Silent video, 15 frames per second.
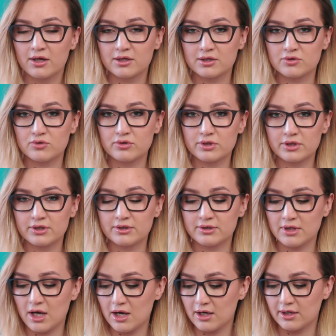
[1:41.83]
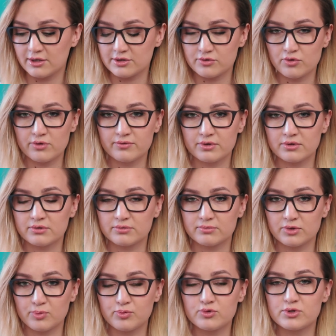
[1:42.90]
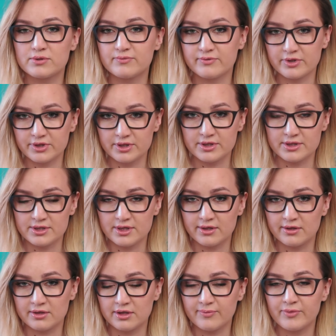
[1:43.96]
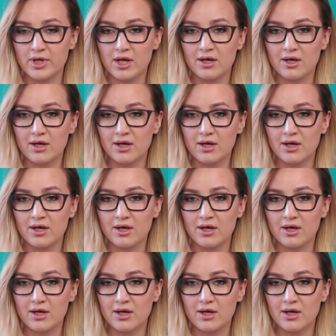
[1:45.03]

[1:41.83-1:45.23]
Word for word: которые на основе, допустим, воды сделаны.